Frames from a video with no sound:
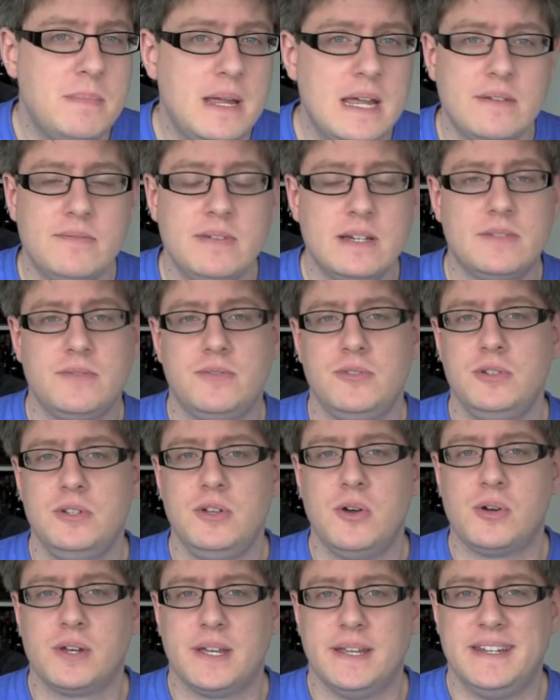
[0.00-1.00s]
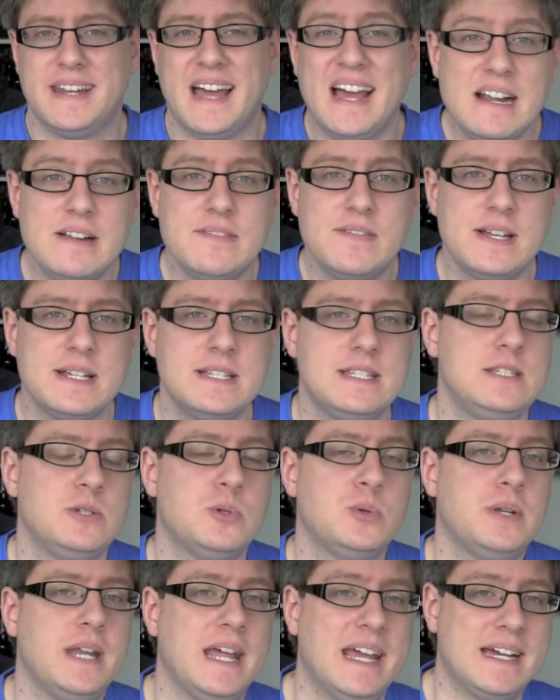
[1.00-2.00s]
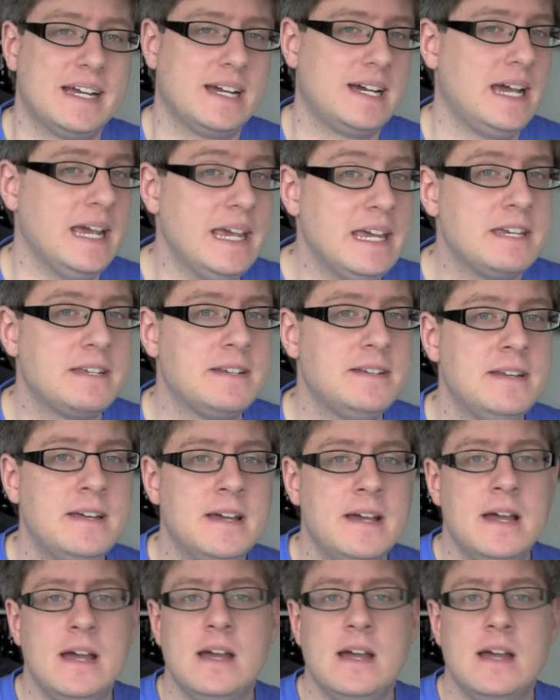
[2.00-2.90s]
Mehrwert für die Originalversion erreichen,